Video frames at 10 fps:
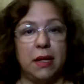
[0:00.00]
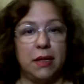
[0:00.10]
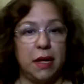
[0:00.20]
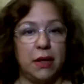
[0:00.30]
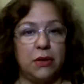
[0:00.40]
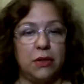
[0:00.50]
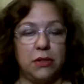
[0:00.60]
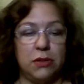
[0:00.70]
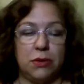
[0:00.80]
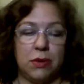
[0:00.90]
ha
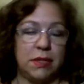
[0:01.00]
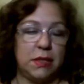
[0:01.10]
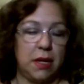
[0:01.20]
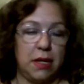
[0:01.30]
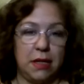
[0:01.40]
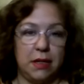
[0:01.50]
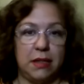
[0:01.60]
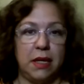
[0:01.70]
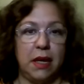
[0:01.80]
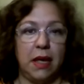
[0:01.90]
tratado de
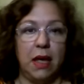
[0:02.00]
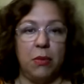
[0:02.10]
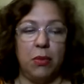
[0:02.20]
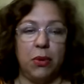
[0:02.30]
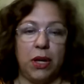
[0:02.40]
sobresalirse